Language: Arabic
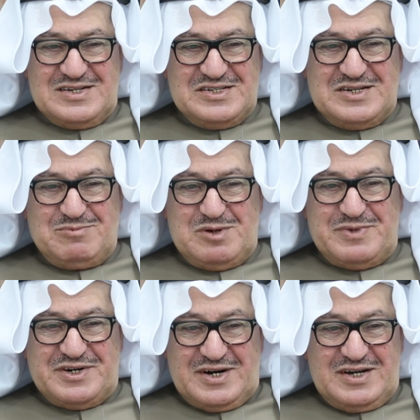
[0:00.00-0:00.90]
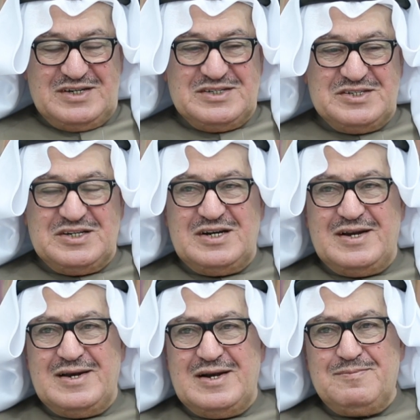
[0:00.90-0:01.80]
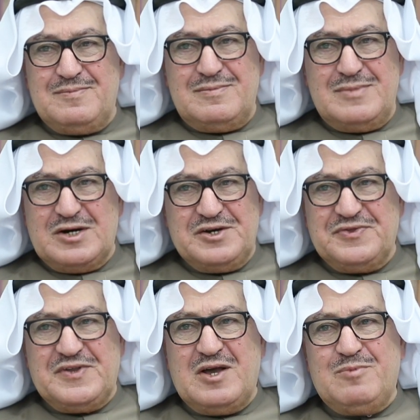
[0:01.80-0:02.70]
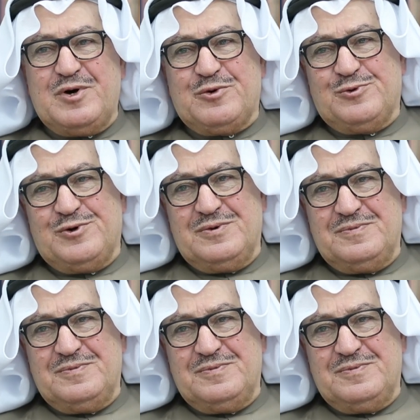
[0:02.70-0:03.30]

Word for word: السبب الرئيسي ما كنت أحب أروح